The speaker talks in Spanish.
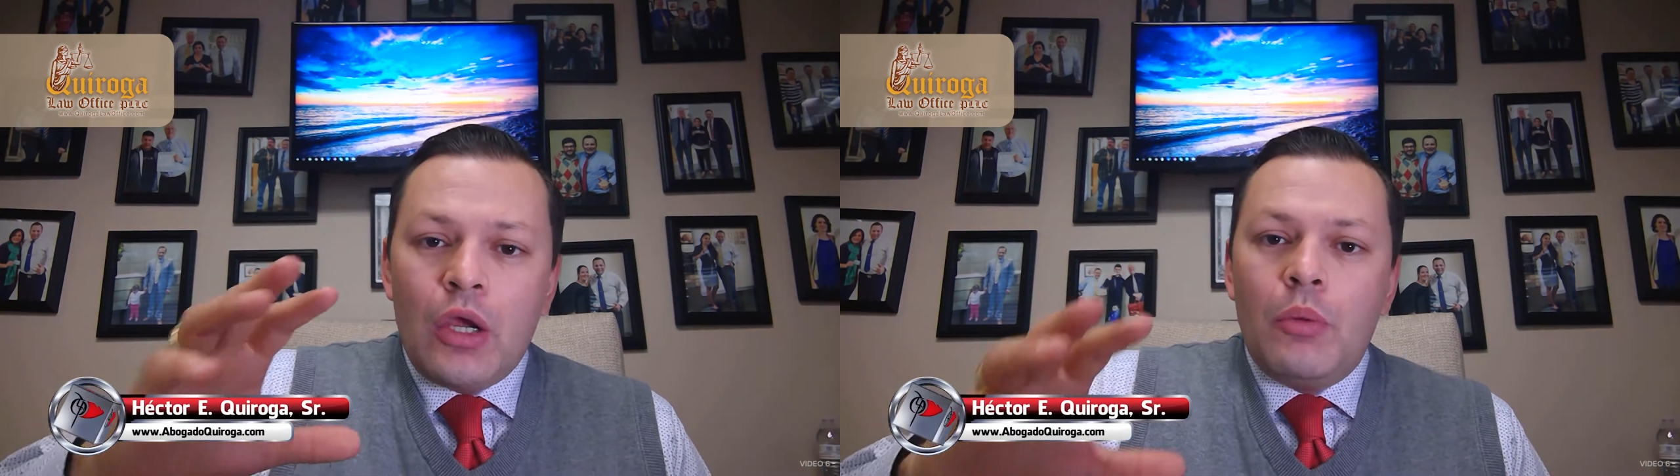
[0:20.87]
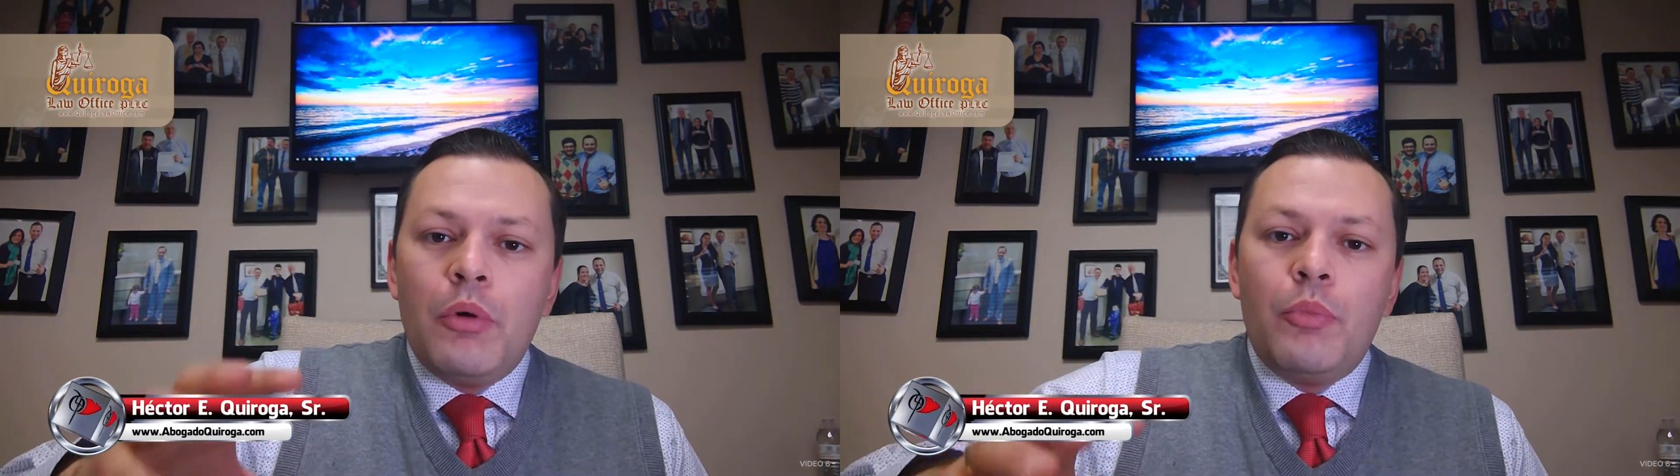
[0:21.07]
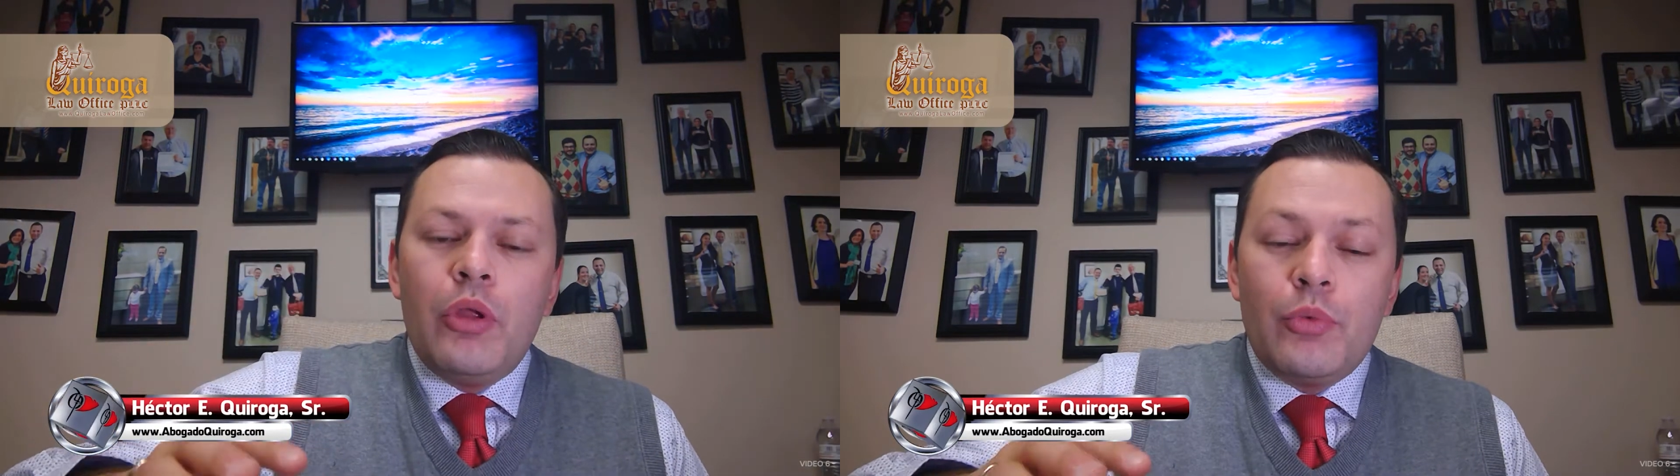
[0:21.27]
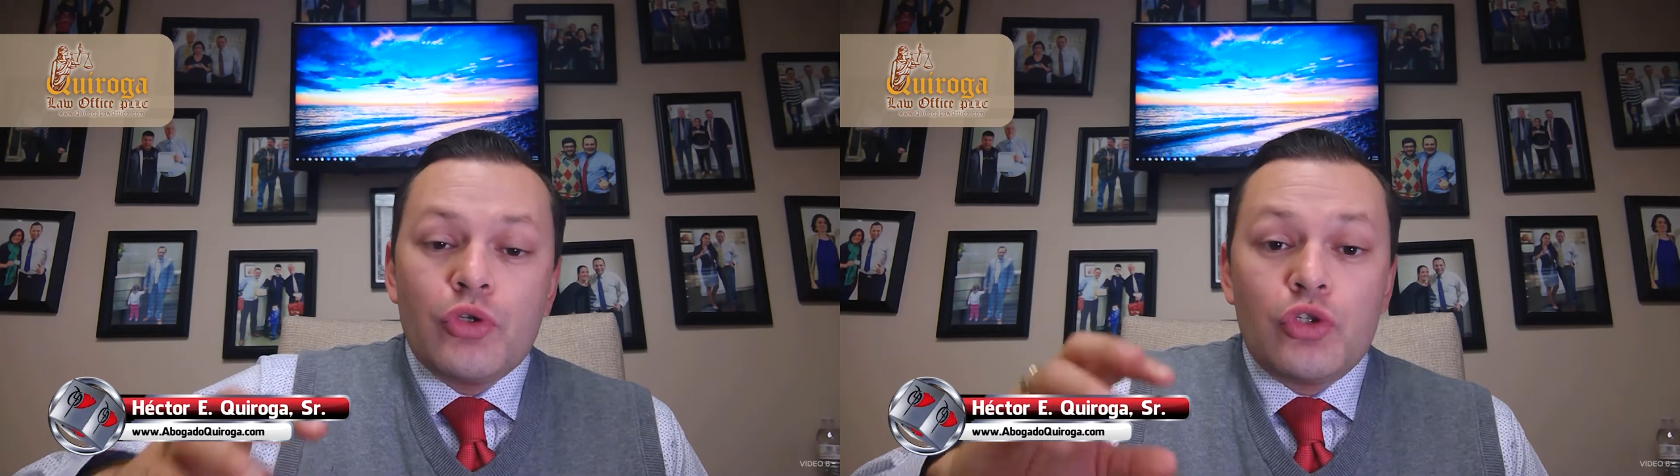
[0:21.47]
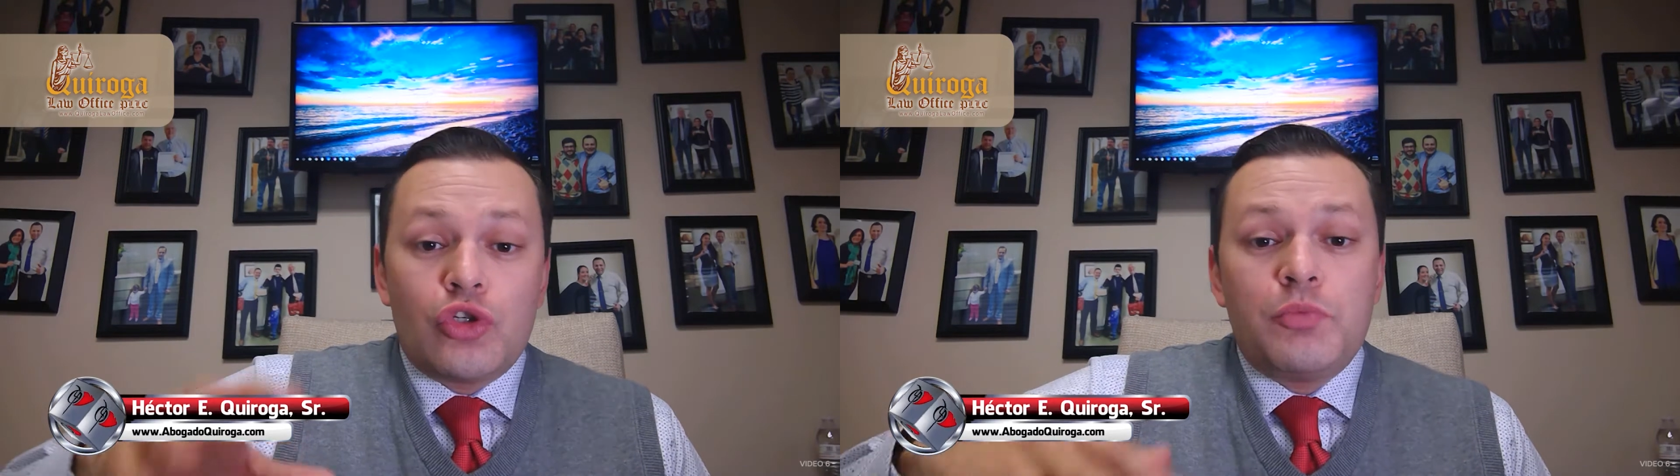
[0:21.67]
¿Cómo podemos
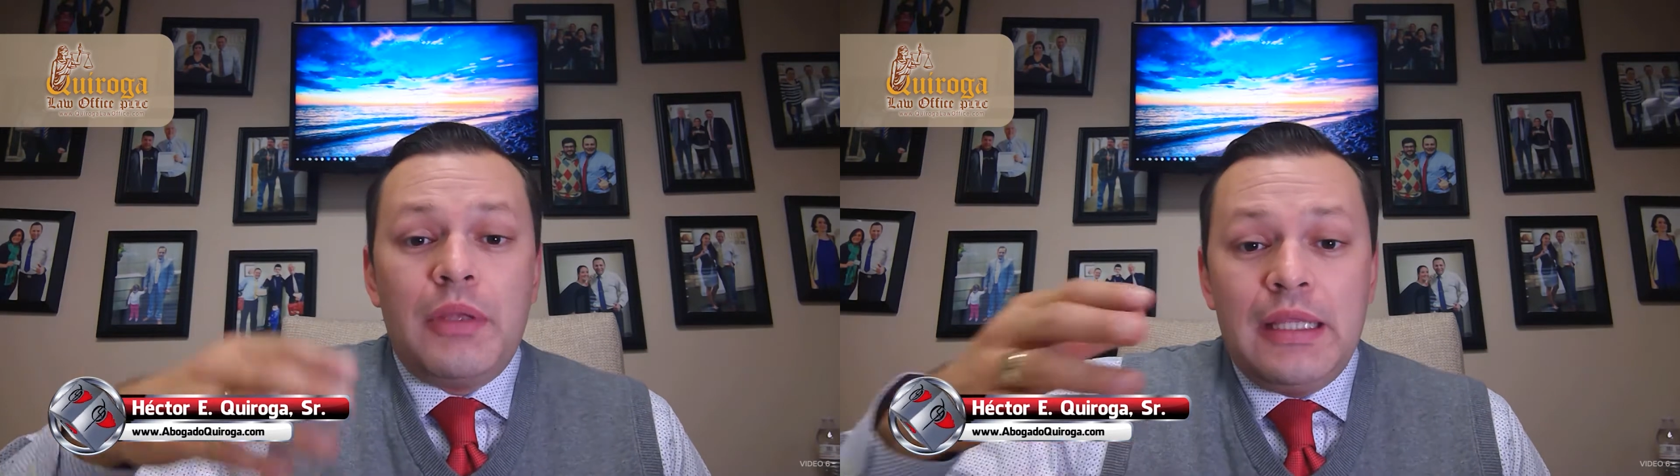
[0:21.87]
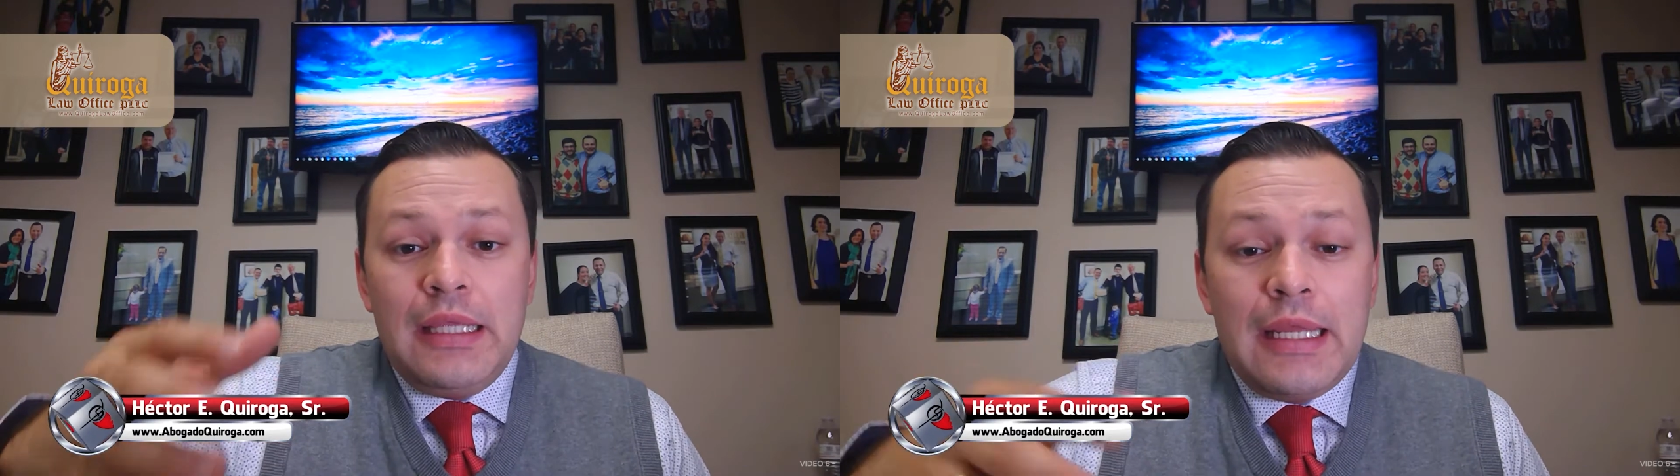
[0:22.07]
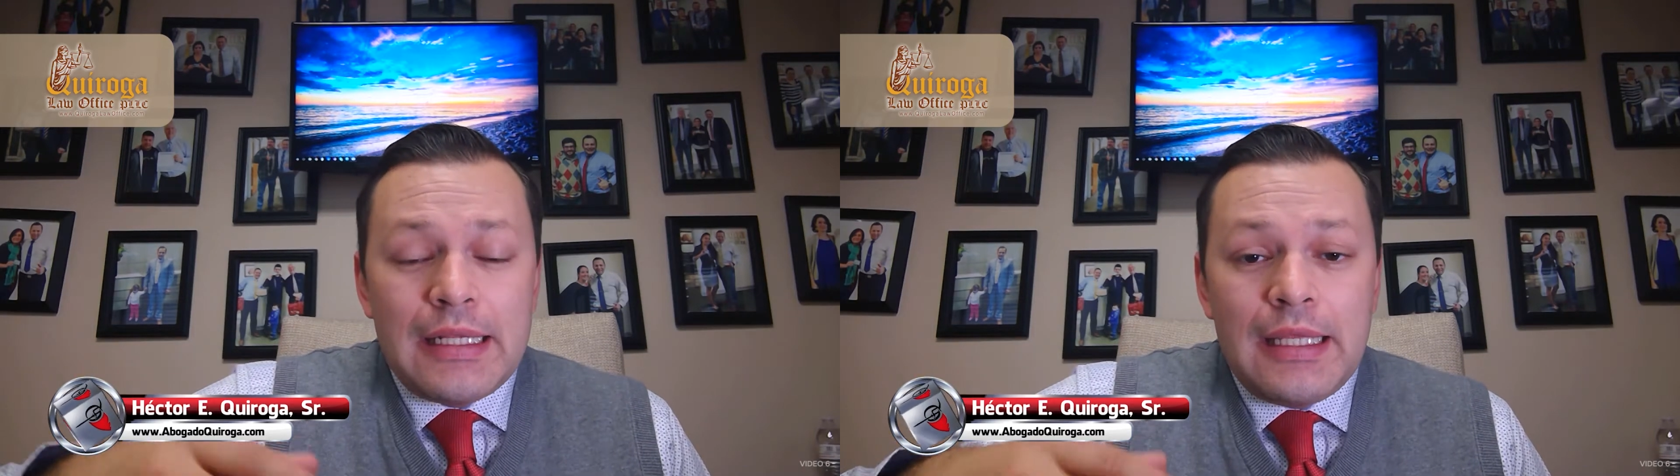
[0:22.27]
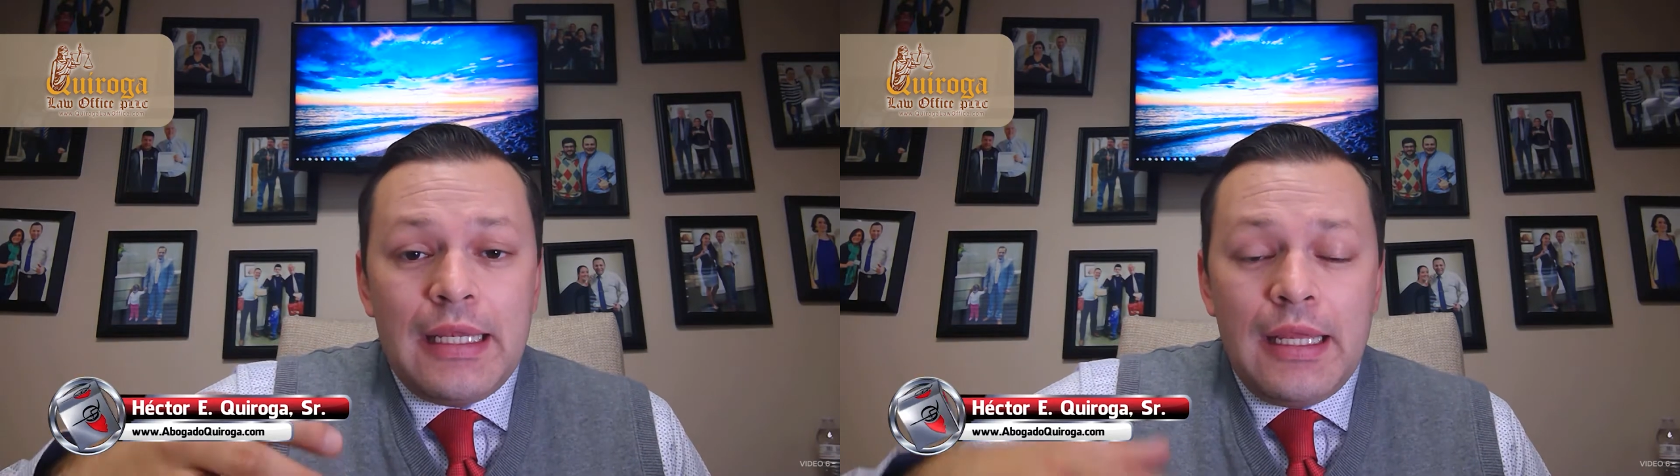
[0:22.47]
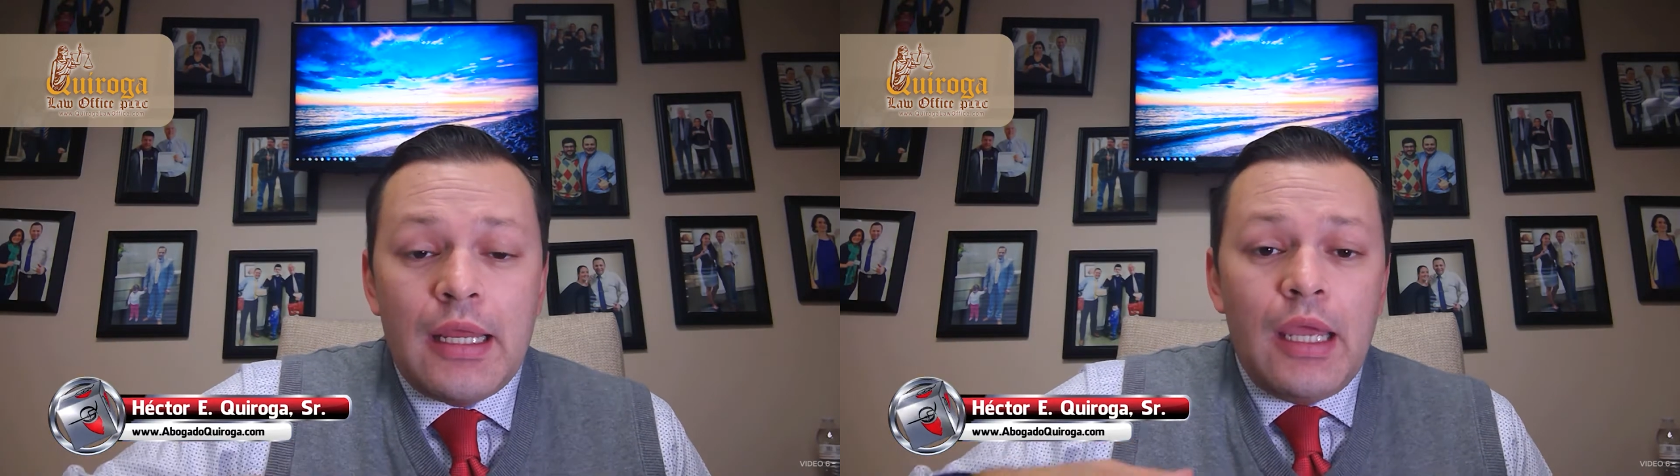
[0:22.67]
nosotros pedir y
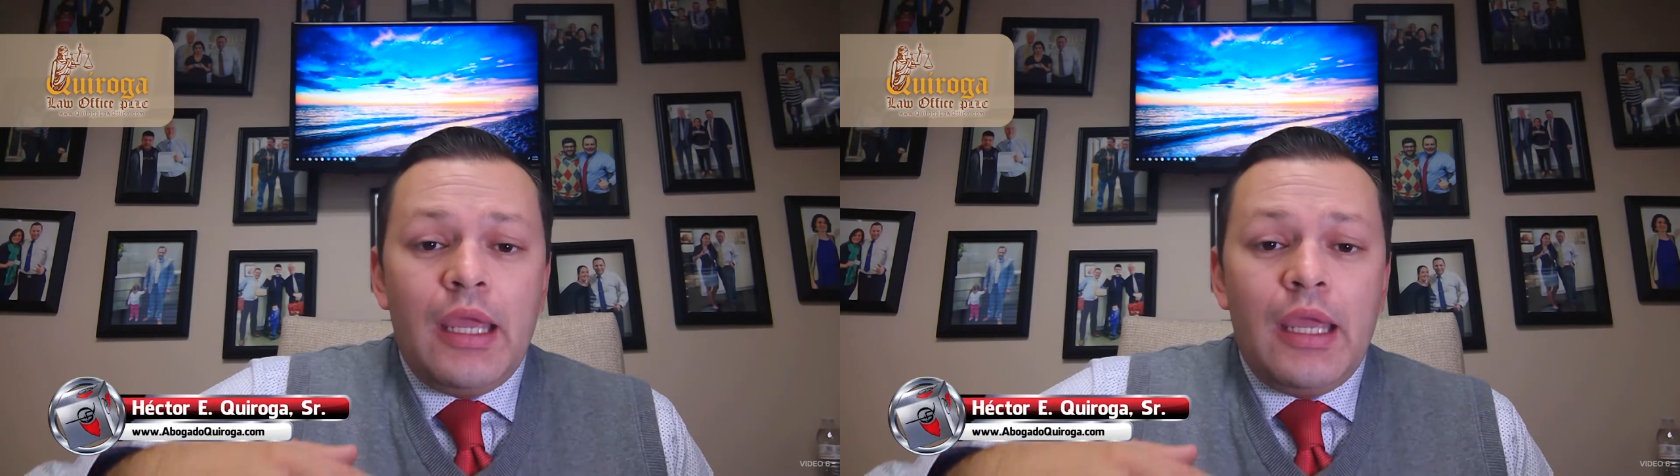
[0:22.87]
adquirir